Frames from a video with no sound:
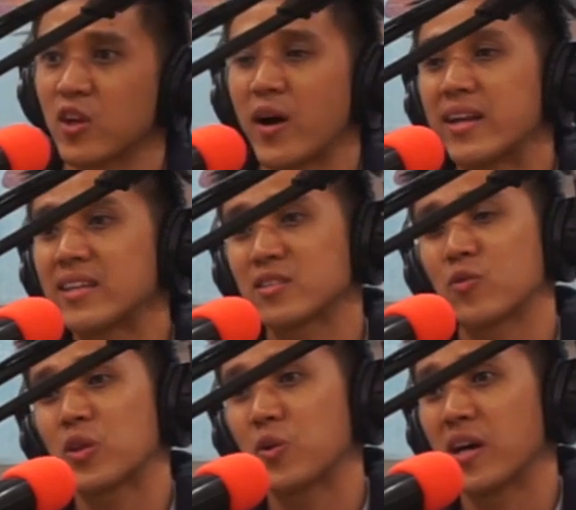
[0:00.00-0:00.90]
atau hadiah
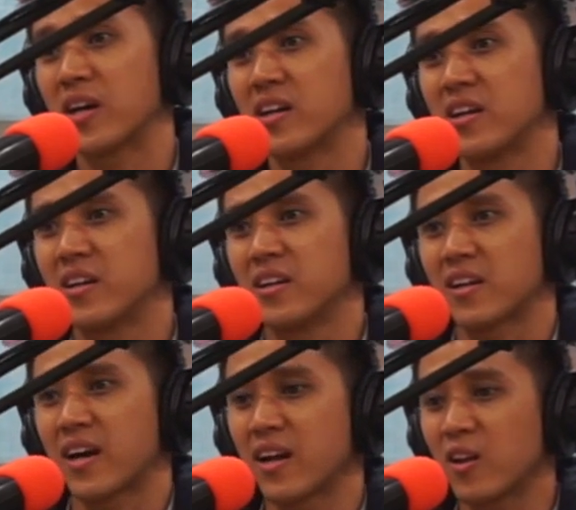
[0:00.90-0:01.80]
sesuatu lah
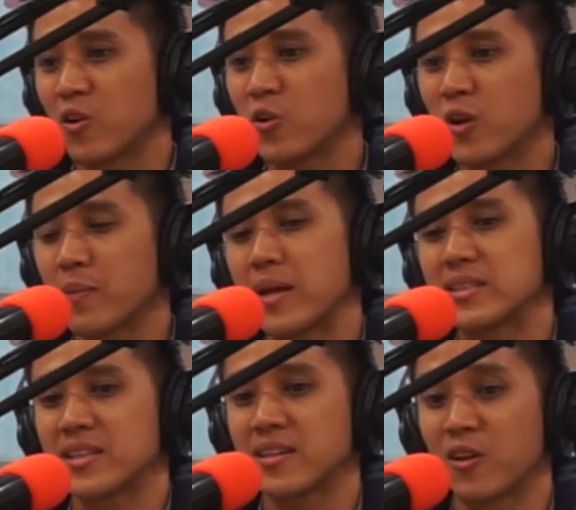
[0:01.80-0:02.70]
karena kalau dulu kan
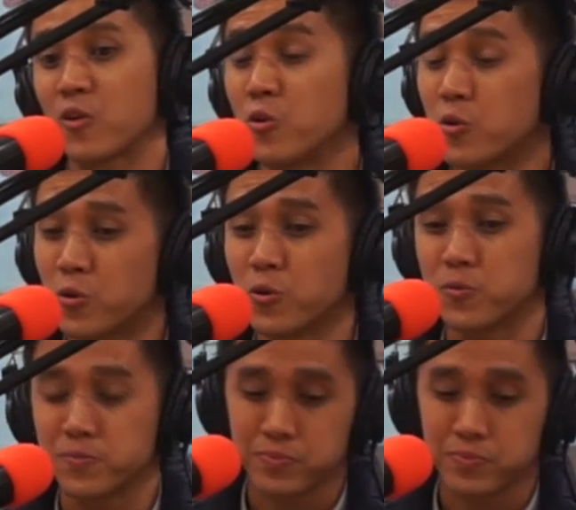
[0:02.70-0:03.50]
biasanya kalau dulu